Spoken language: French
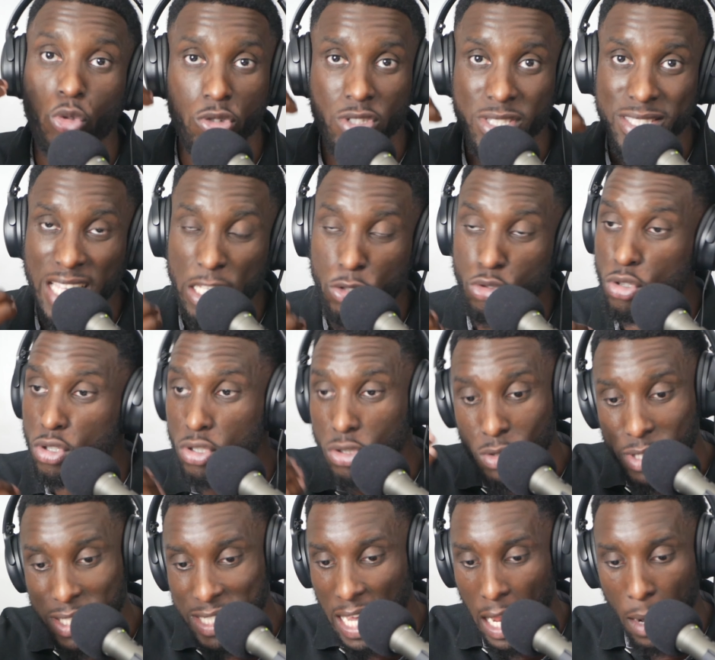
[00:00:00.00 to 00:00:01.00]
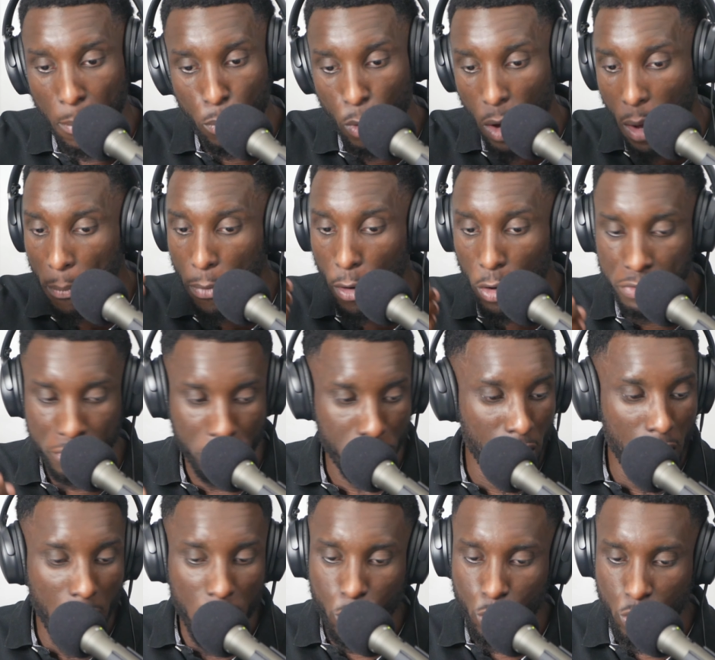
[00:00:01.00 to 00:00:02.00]
ton statut social, peu importe
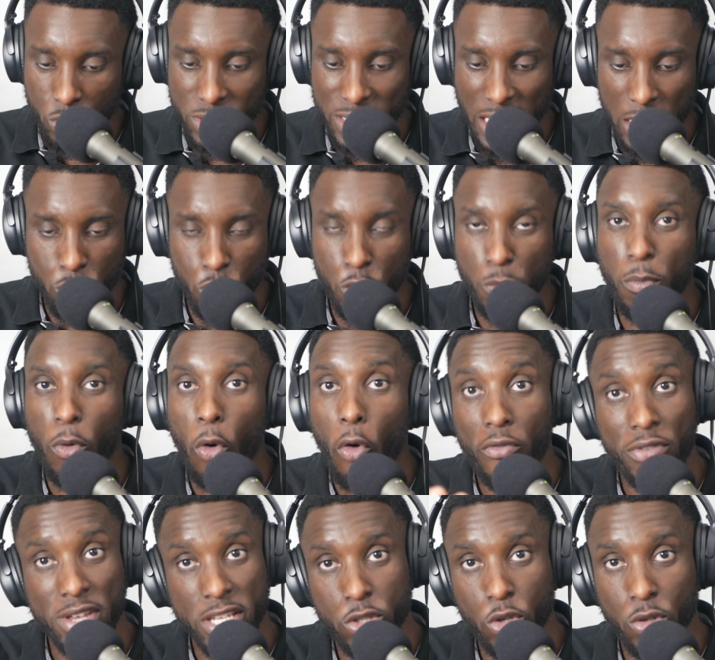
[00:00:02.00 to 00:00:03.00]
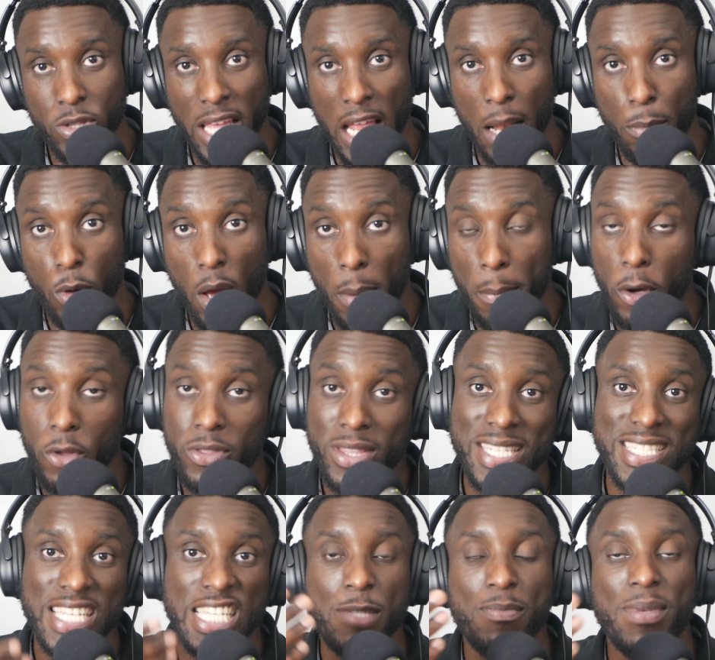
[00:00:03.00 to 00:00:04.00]
ton statut professionnel, peu importe
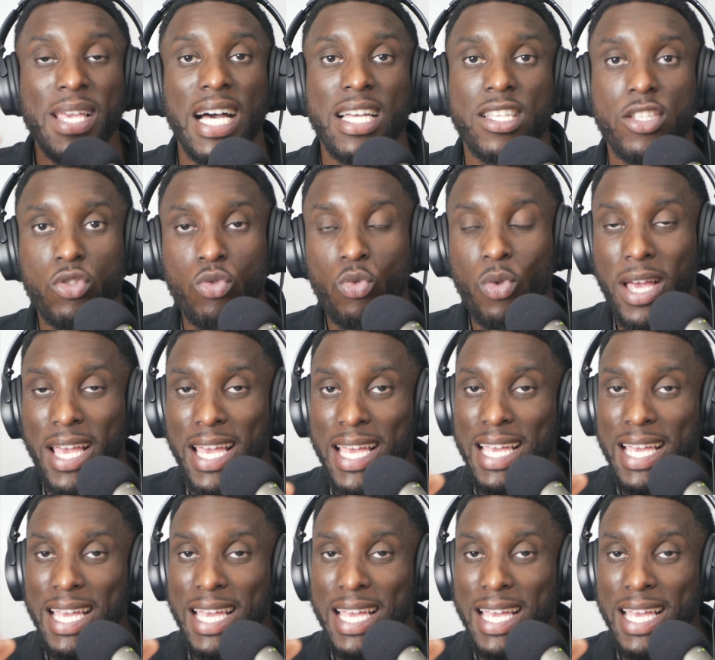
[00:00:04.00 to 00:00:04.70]
tes aspirations,